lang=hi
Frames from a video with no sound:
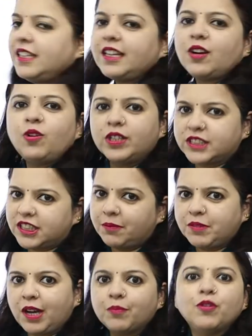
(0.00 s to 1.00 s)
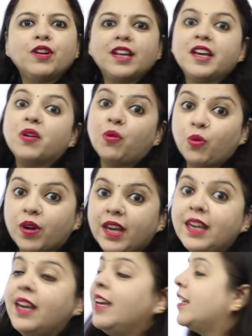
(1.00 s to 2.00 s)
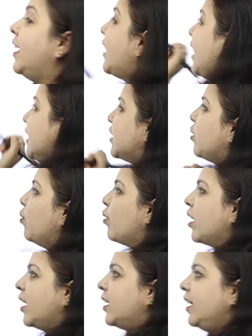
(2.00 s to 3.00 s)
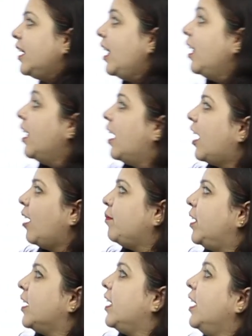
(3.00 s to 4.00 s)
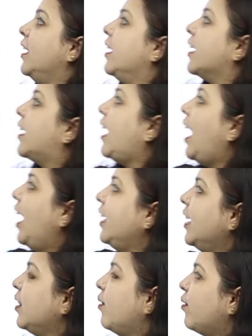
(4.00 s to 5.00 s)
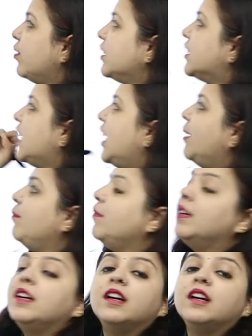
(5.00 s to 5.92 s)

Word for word: ठीक है कॉन्सेप्ट आपको क्लियर होंगे कि ये कैसे हो गया ठीक है अब देखिए क्या ये दोनों सेम